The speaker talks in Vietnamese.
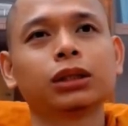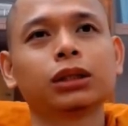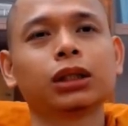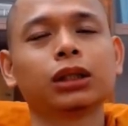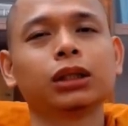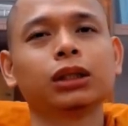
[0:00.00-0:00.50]

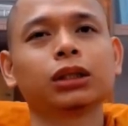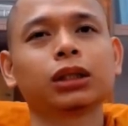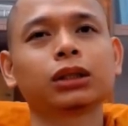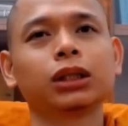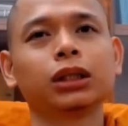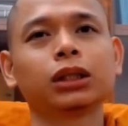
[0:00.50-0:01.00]
thì
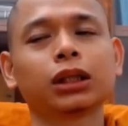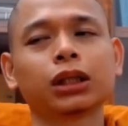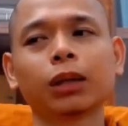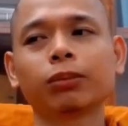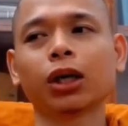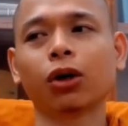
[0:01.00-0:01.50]
nó chỉ là
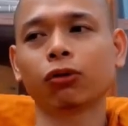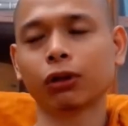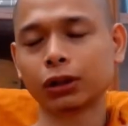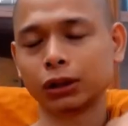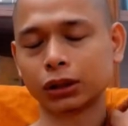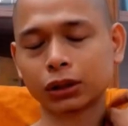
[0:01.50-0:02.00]
thêm dầu
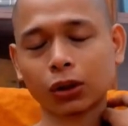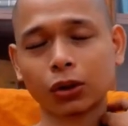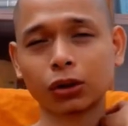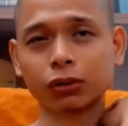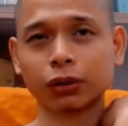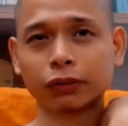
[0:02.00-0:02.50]
vào lửa
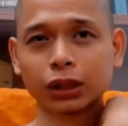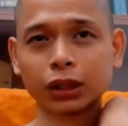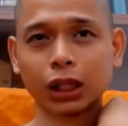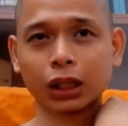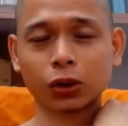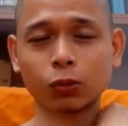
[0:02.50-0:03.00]
thôi và vấn
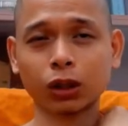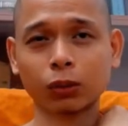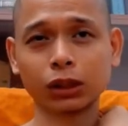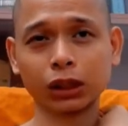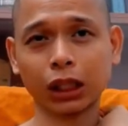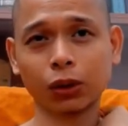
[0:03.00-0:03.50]
đề cũng không
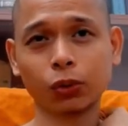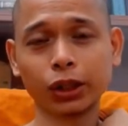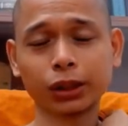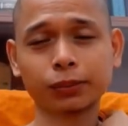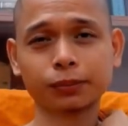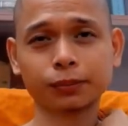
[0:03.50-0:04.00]
được giải
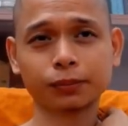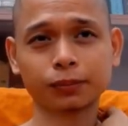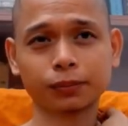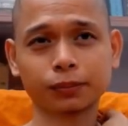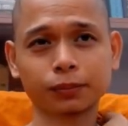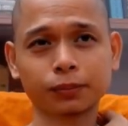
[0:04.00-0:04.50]
quyết
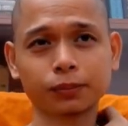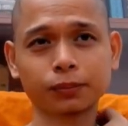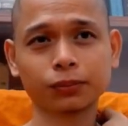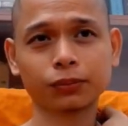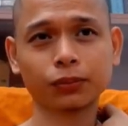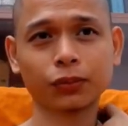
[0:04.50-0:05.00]

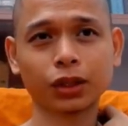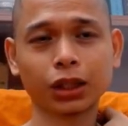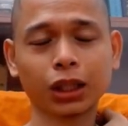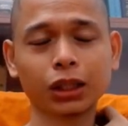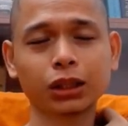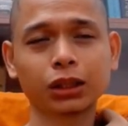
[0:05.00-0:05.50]

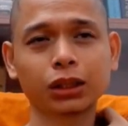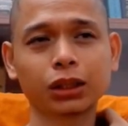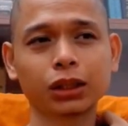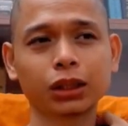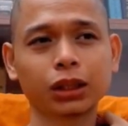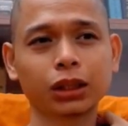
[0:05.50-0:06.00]
đấy
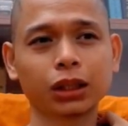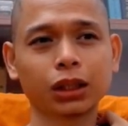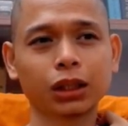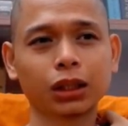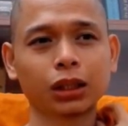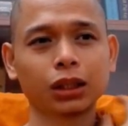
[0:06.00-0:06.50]

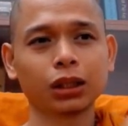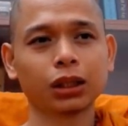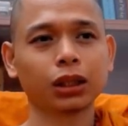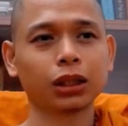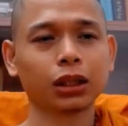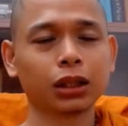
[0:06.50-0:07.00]

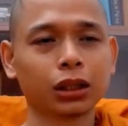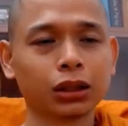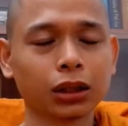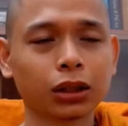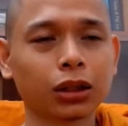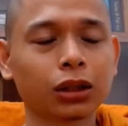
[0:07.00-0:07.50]
à,
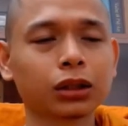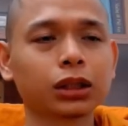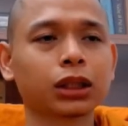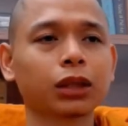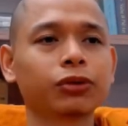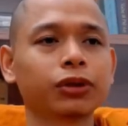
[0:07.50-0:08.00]
do đó thì
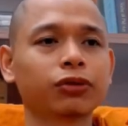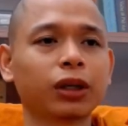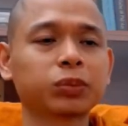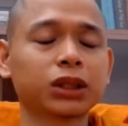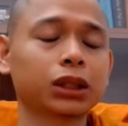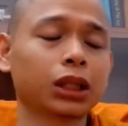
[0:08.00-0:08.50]
cái phương
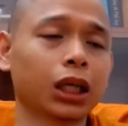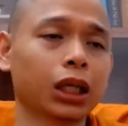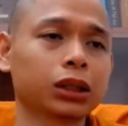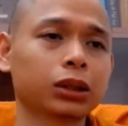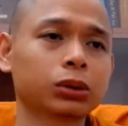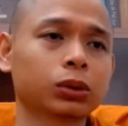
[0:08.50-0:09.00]
pháp tránh
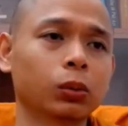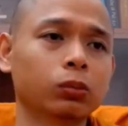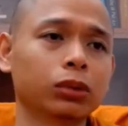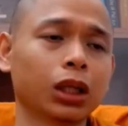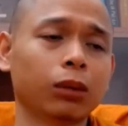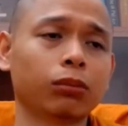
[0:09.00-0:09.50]
né nó
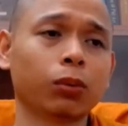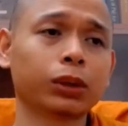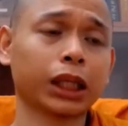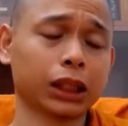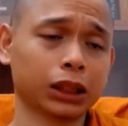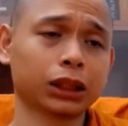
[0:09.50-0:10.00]
cũng là một
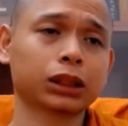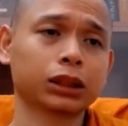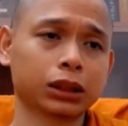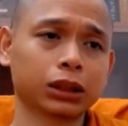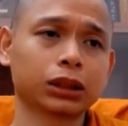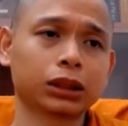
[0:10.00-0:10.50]
cách
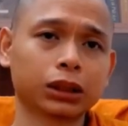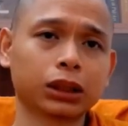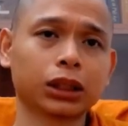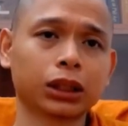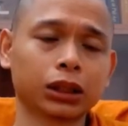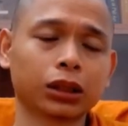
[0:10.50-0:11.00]

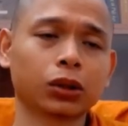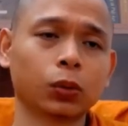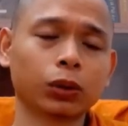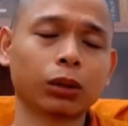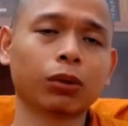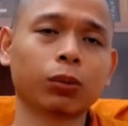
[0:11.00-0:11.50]
à, nó
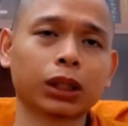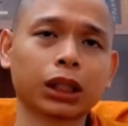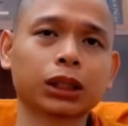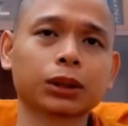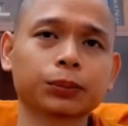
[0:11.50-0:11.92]
cũng là một cách